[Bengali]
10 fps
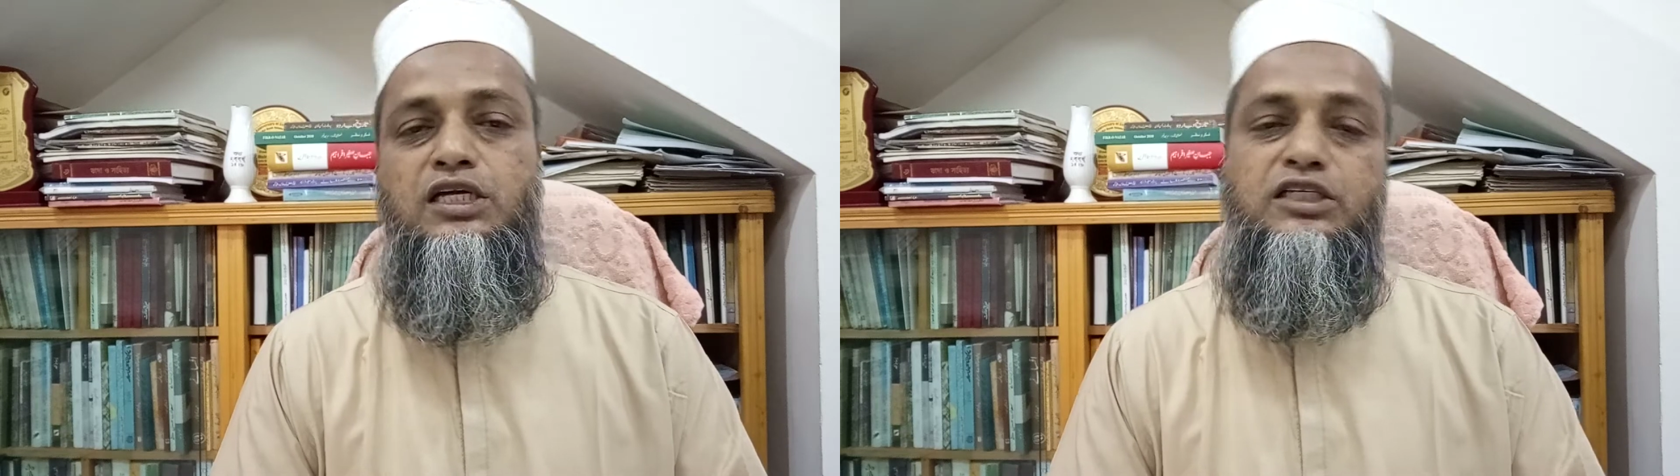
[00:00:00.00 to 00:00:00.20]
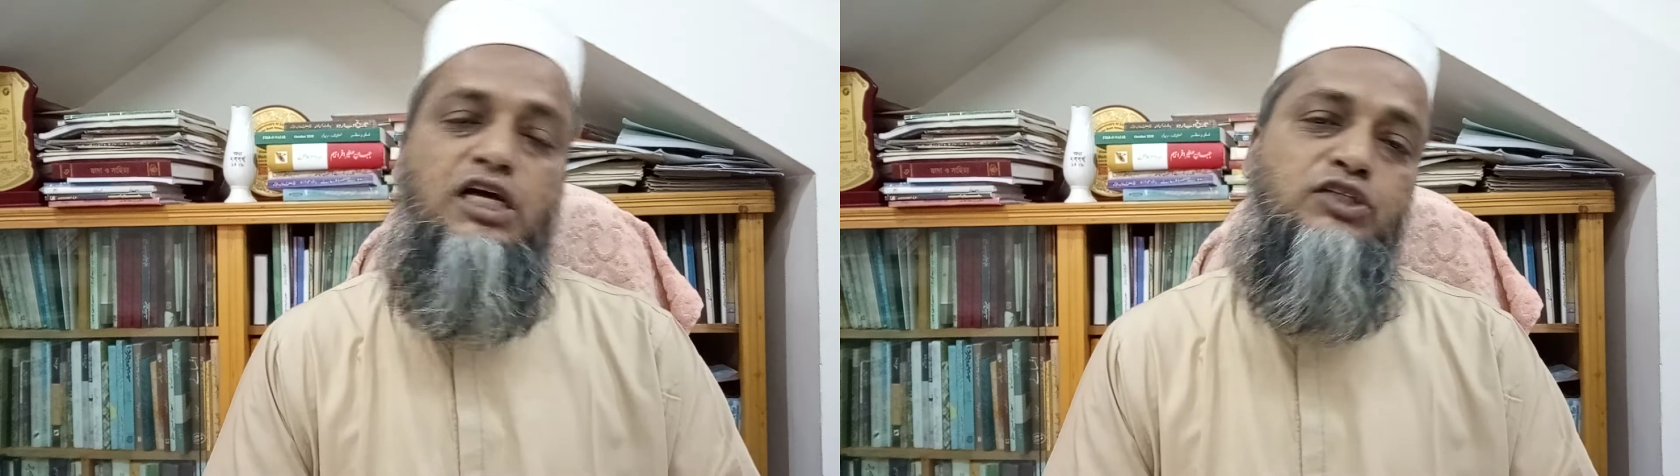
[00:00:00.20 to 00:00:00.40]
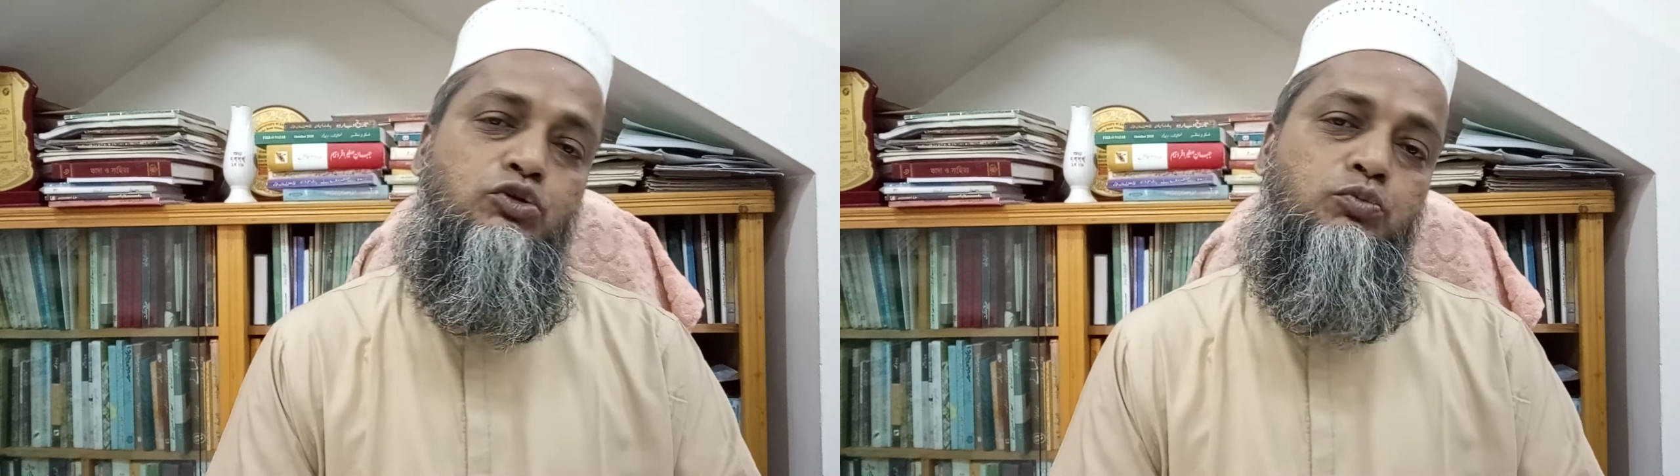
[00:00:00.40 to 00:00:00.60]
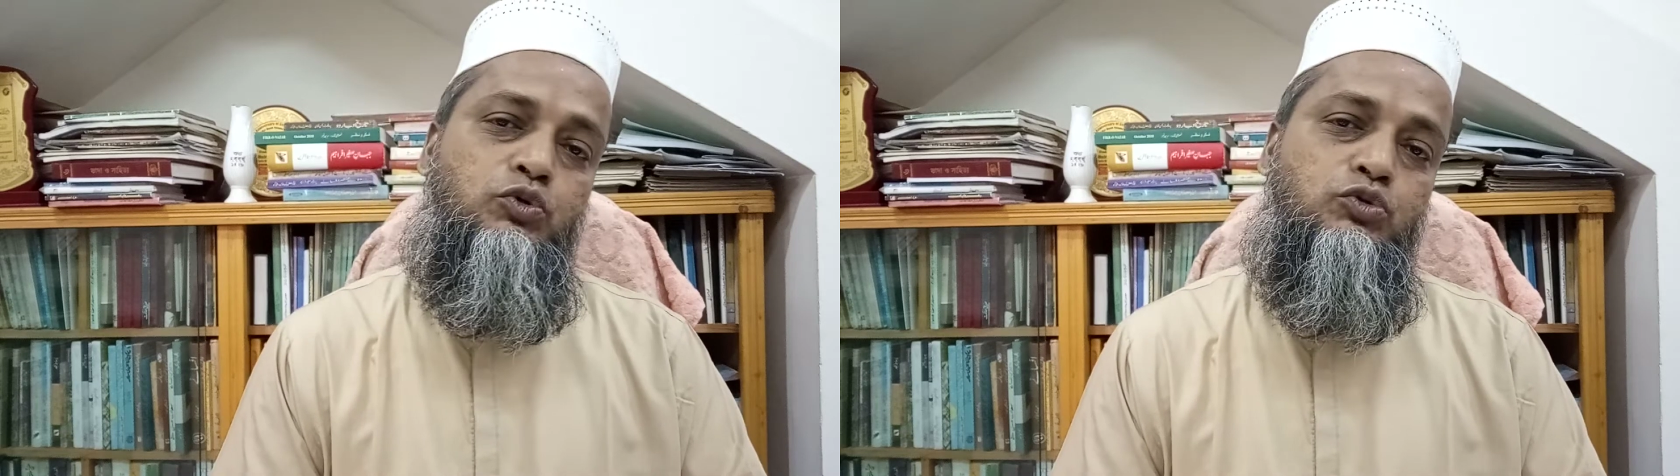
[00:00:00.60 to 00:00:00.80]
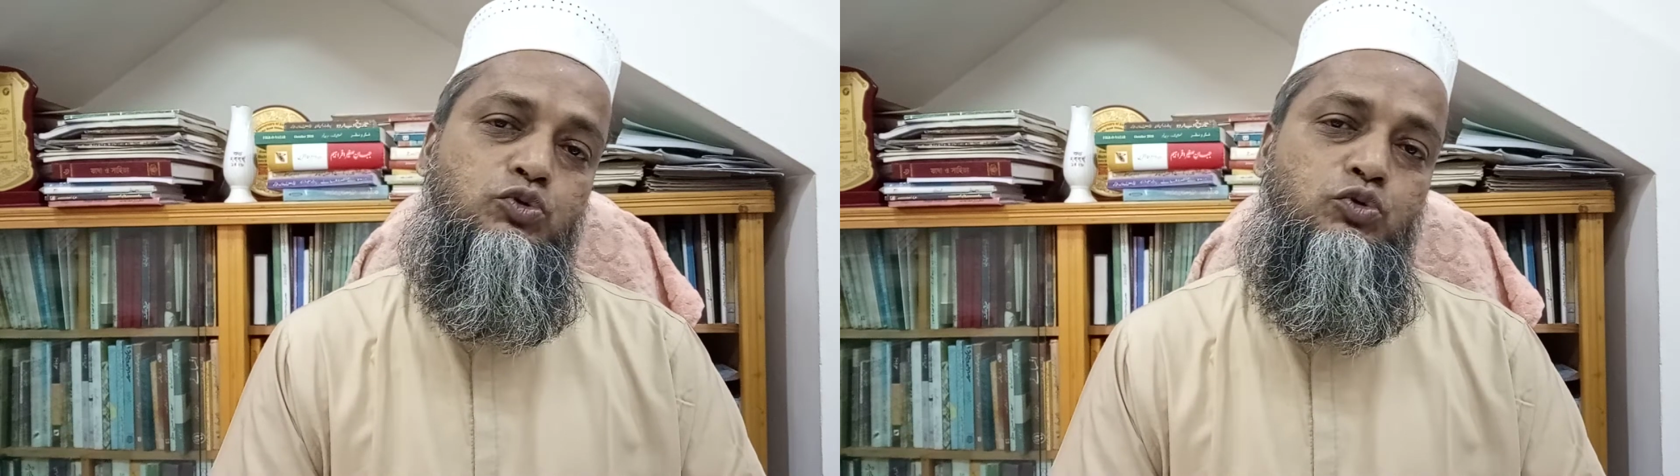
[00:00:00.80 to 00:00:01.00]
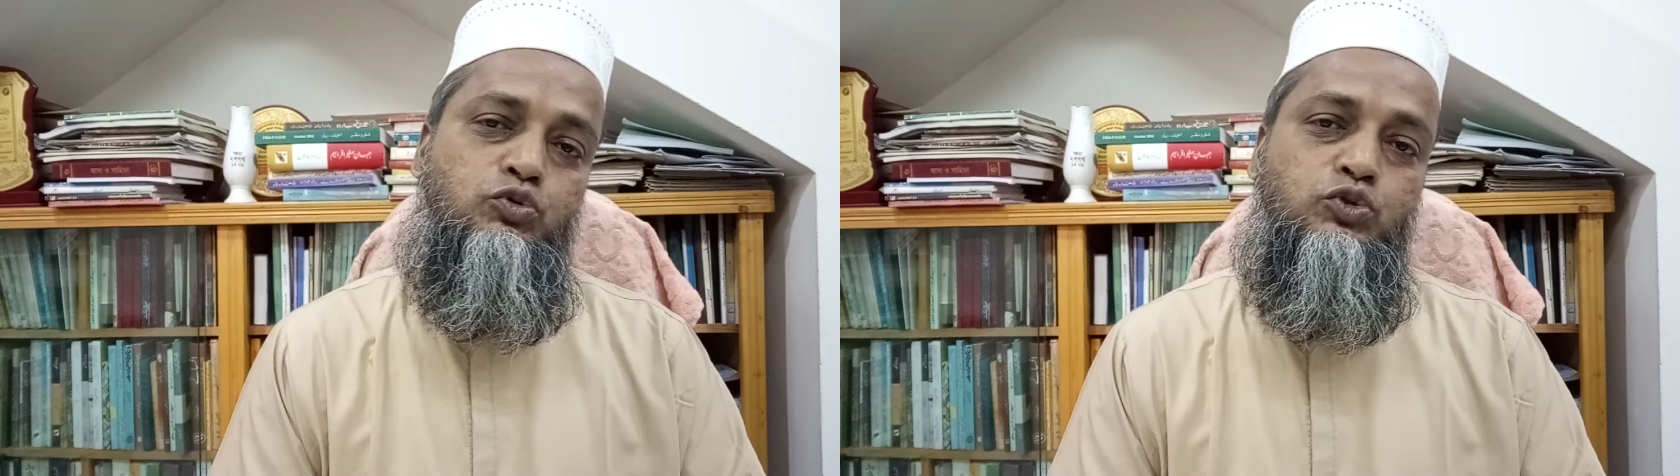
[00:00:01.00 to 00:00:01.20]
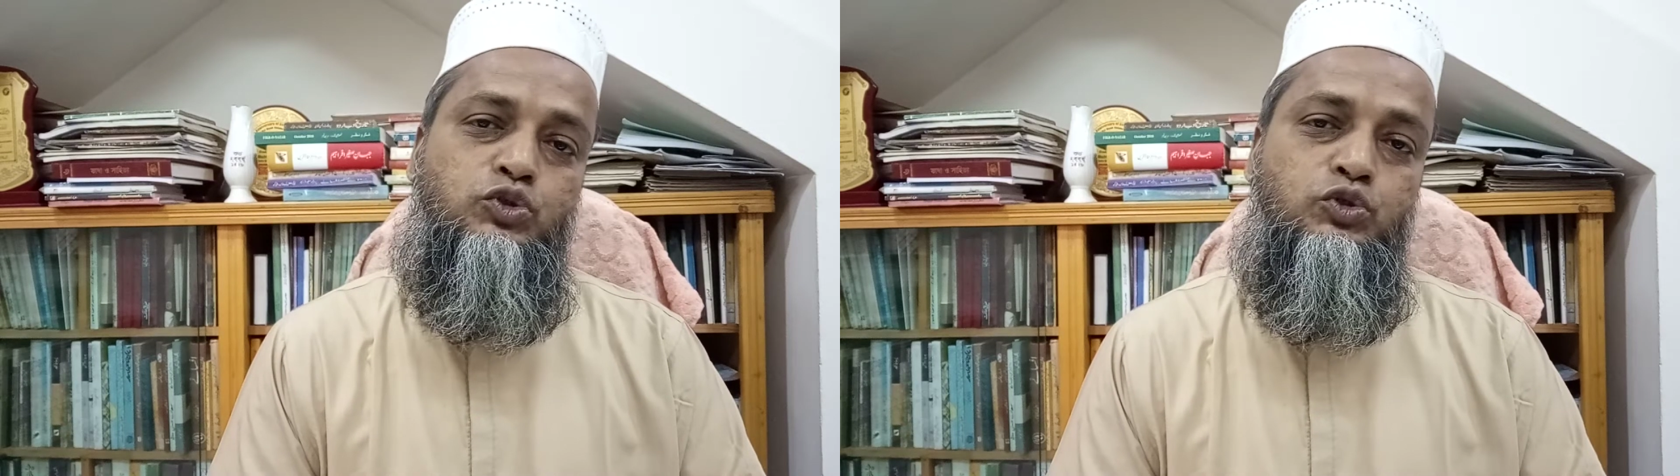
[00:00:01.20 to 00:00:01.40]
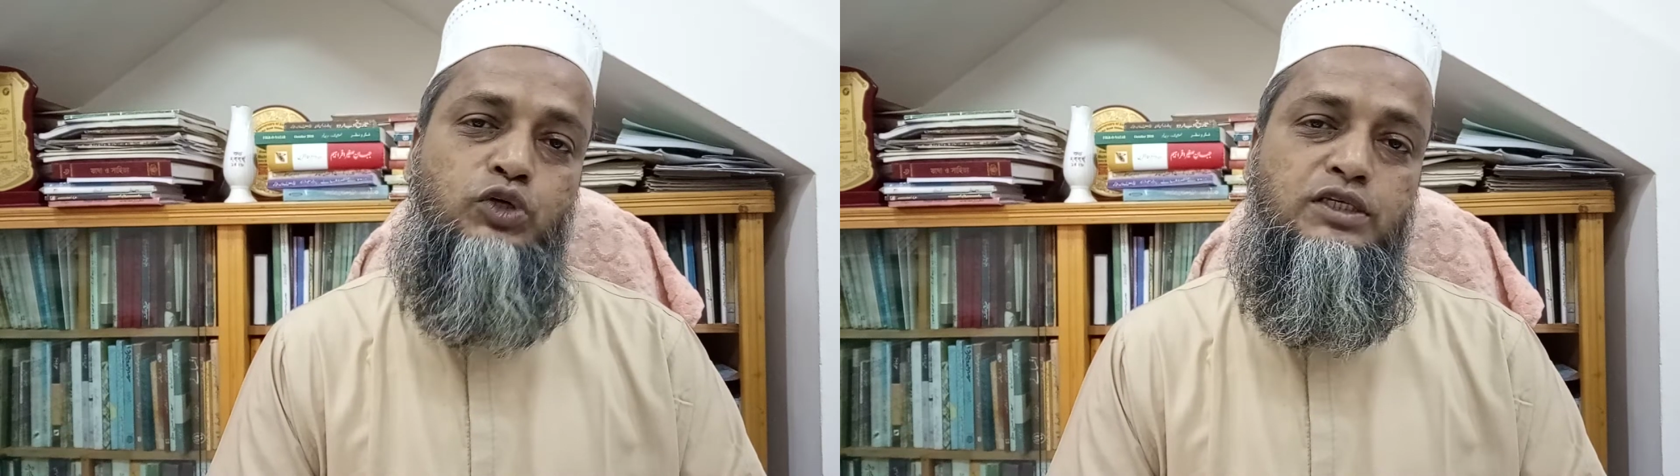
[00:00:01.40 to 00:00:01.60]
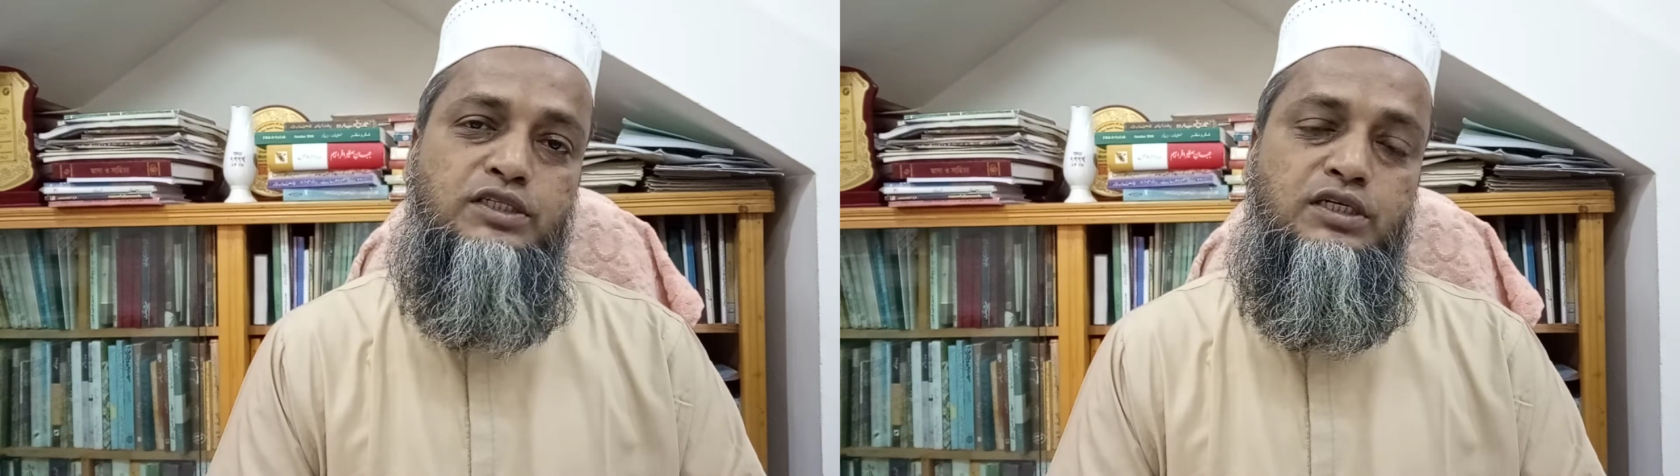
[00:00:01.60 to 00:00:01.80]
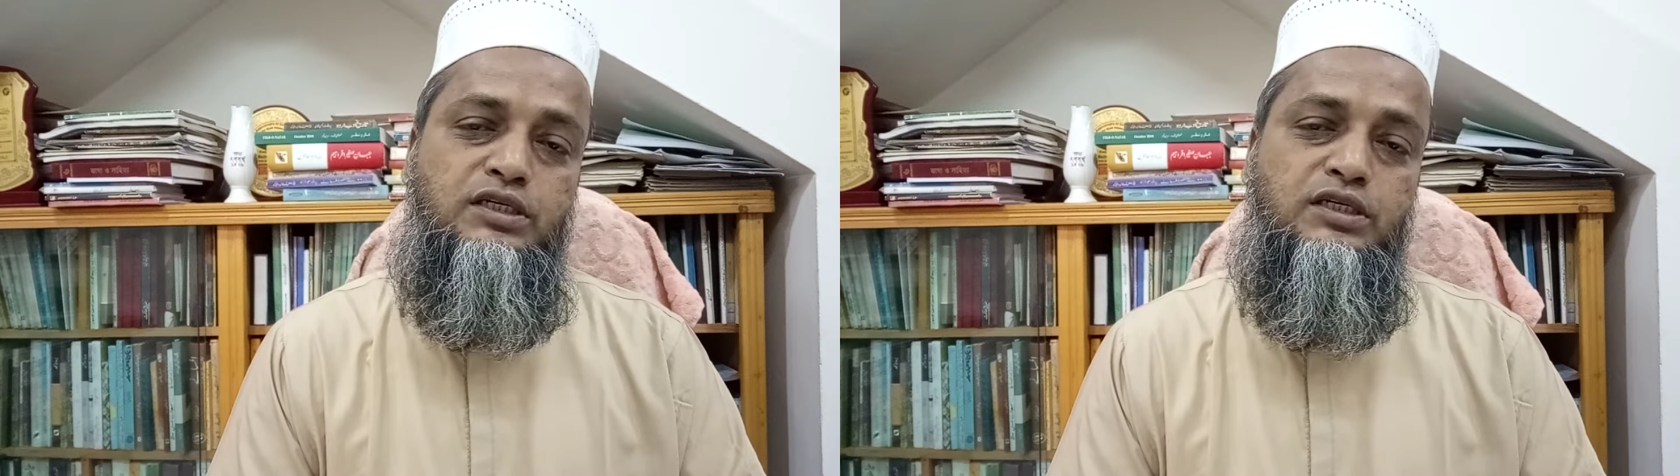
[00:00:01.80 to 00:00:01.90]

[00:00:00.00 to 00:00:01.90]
সাতজন পর্যন্ত সুযোগ আছে